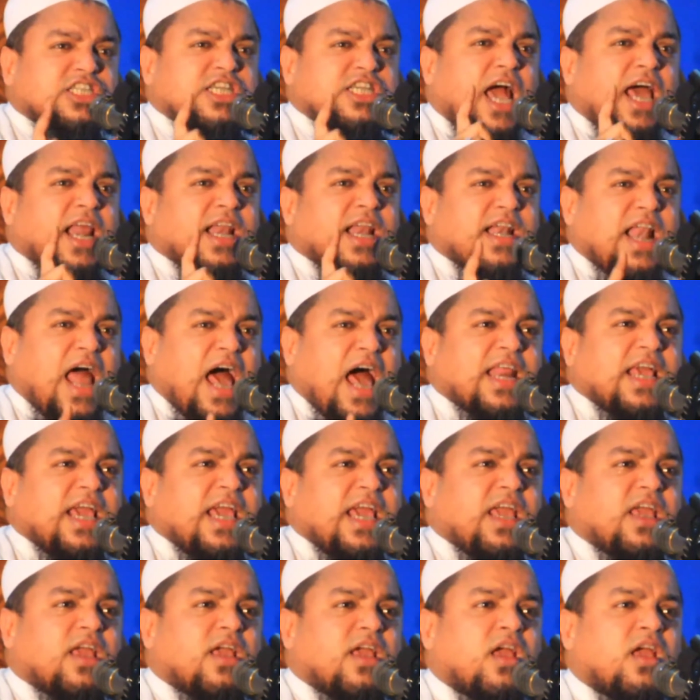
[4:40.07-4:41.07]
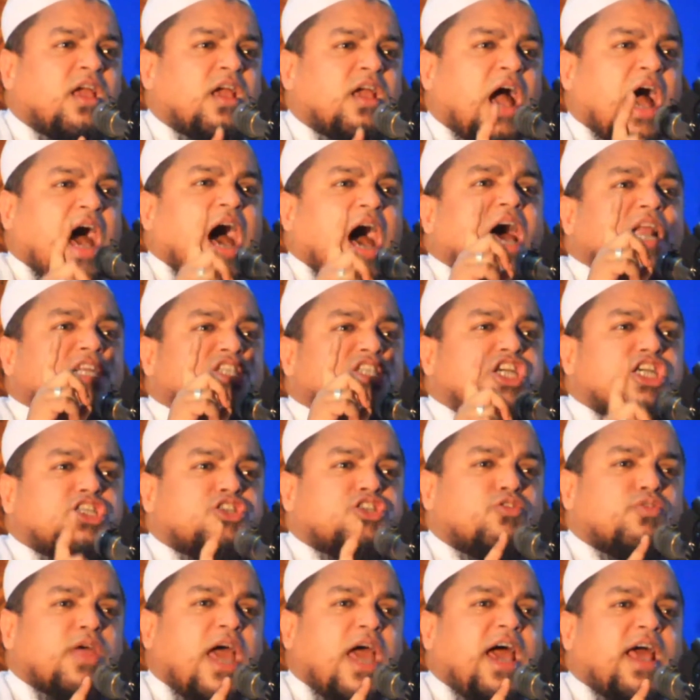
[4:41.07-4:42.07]
এদেশের নারী আর
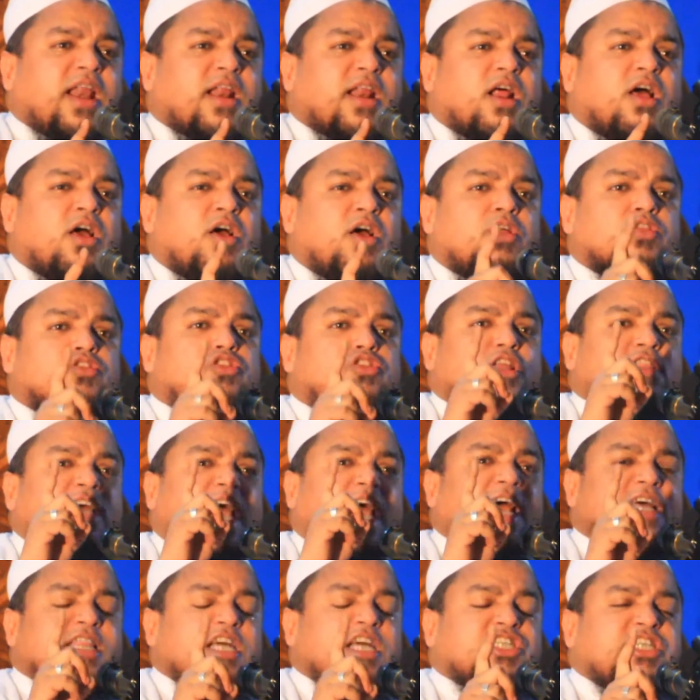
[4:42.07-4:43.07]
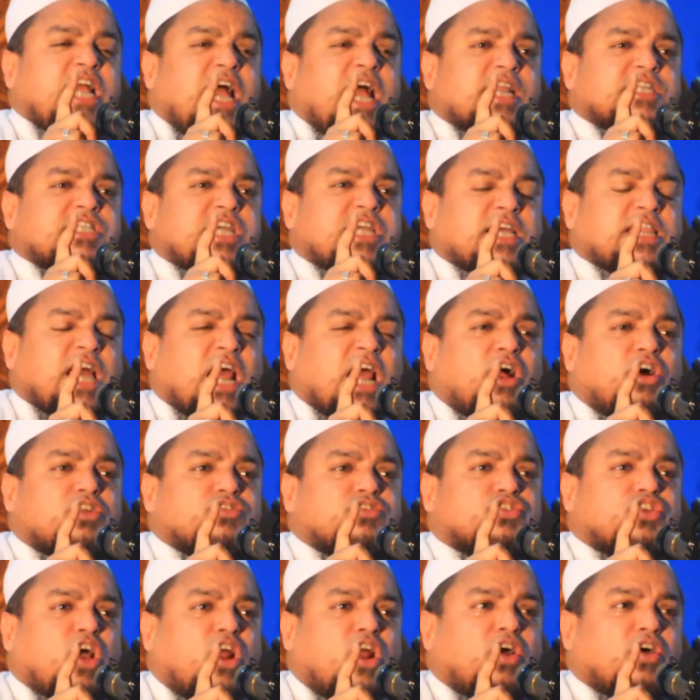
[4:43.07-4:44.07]
শিশুদের তথা এদেশের
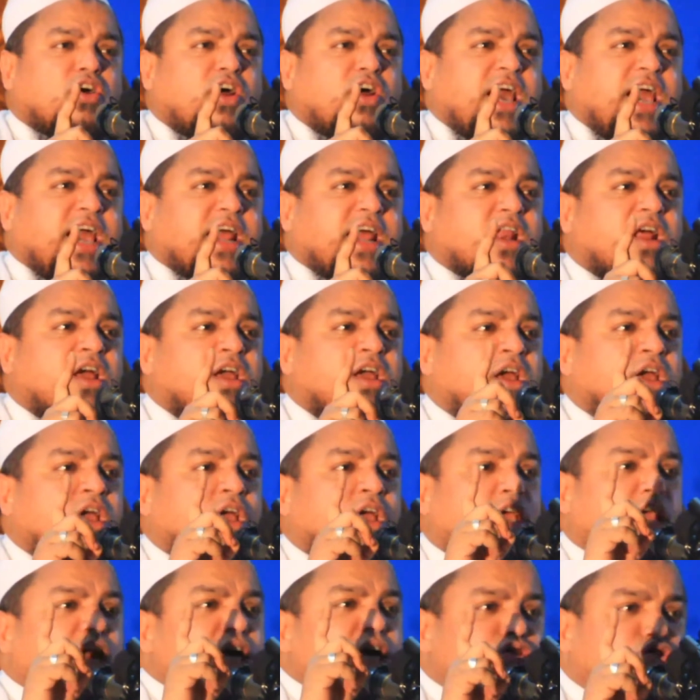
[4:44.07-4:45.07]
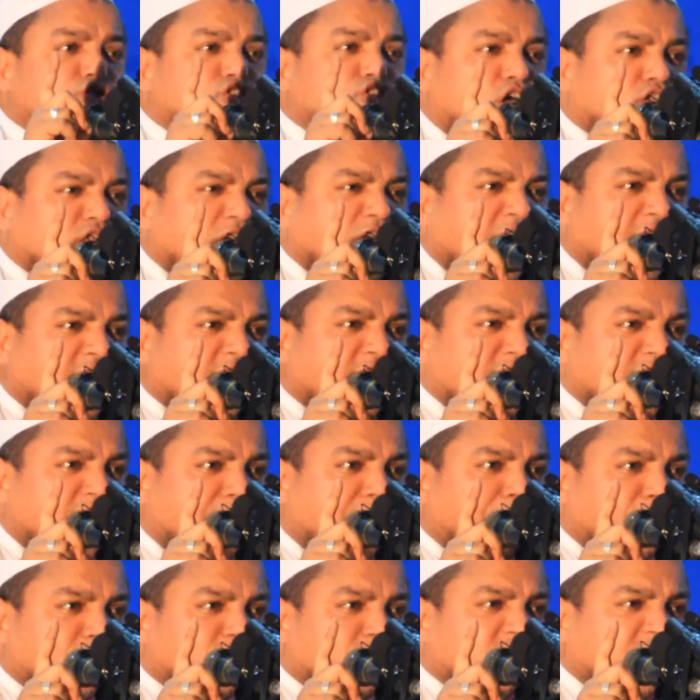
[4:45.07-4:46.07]
সাধারণ জনগণের ইজ্জতের
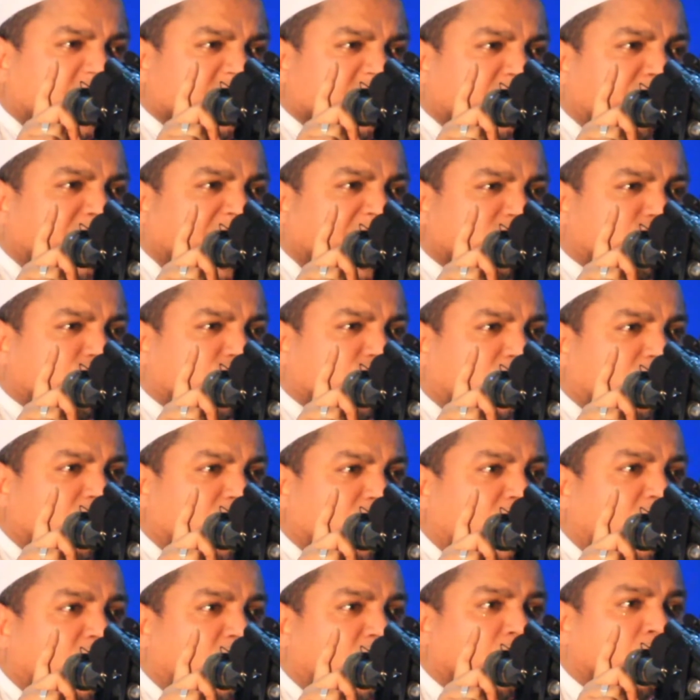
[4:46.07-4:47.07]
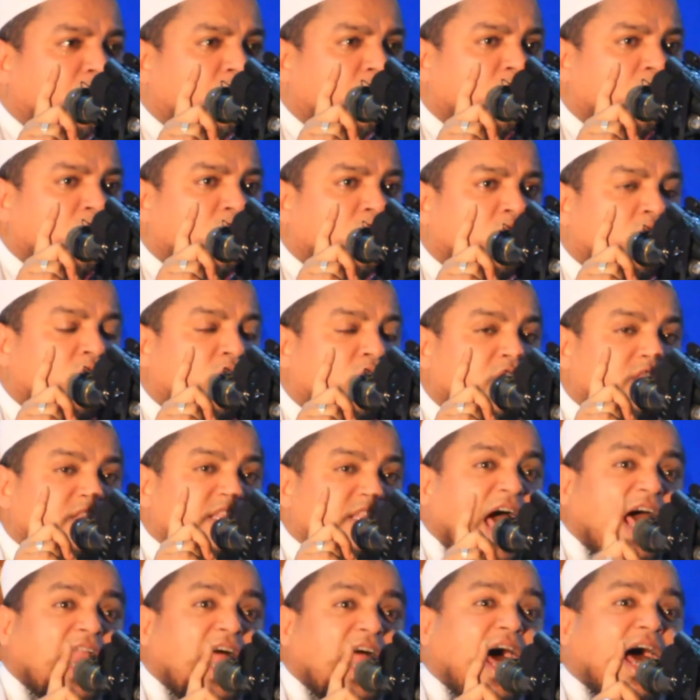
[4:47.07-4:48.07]
নিরাপত্তা দেওয়ার জন্য
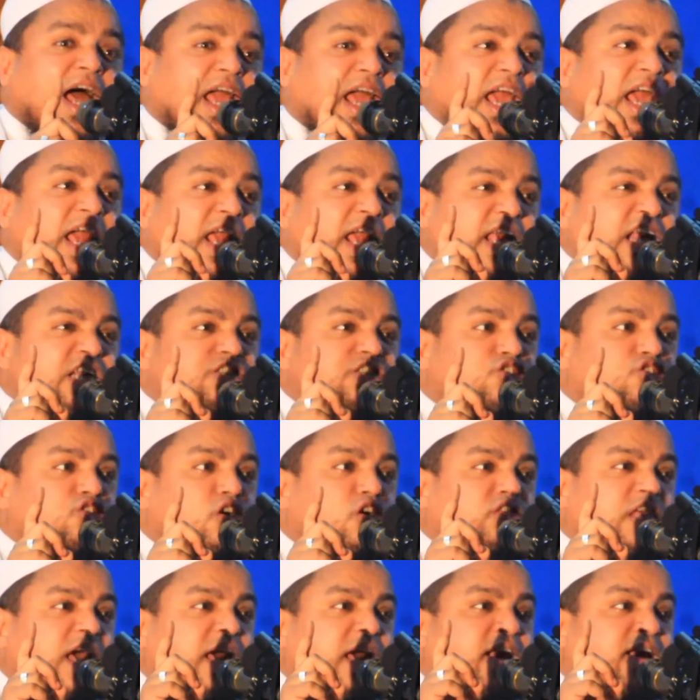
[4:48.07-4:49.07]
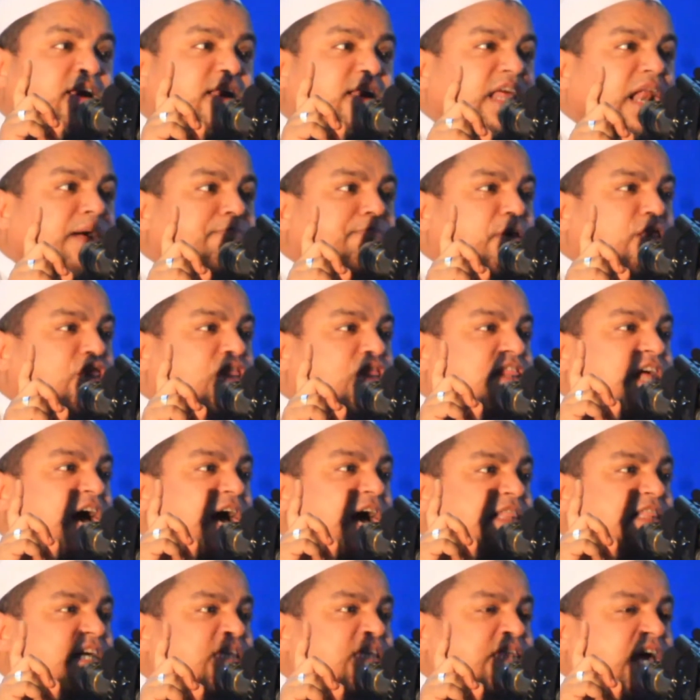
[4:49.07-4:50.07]
তারা এই ইজ্জতের
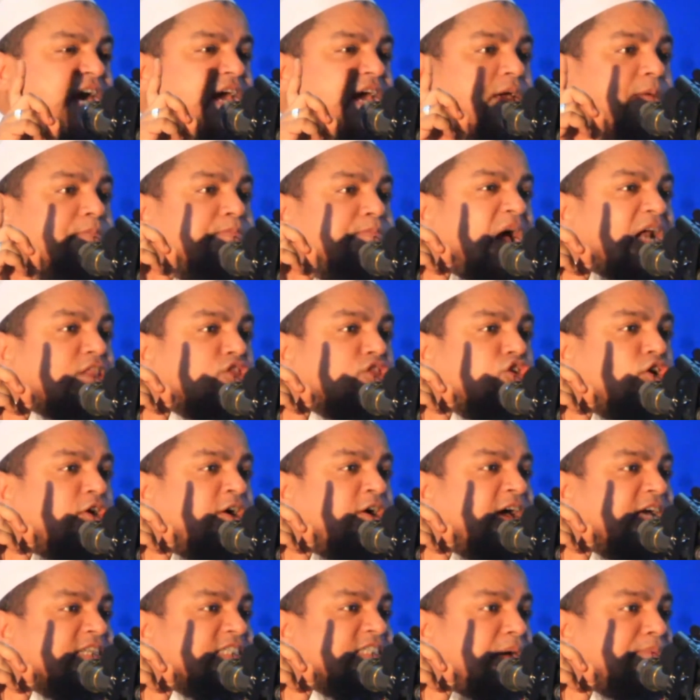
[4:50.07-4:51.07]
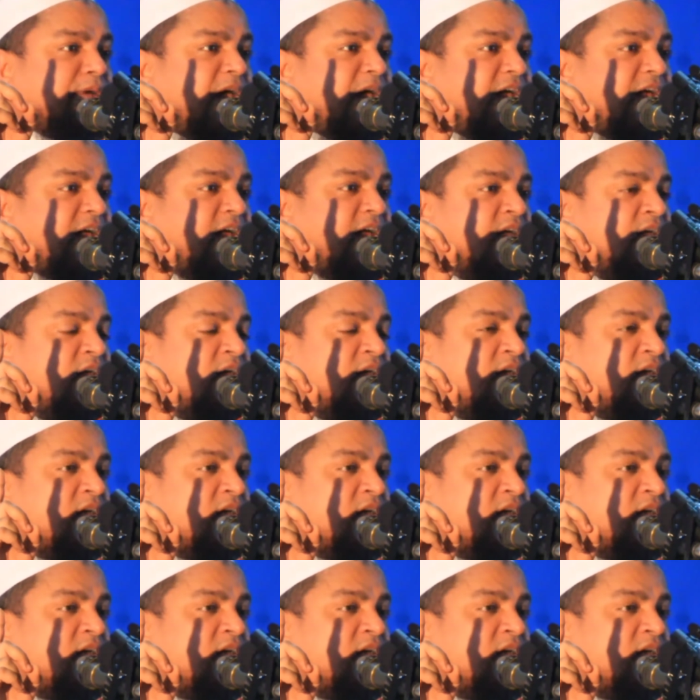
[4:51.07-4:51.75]
নিরাপত্তা দিতে ব্যর্থ হয়ে যাবে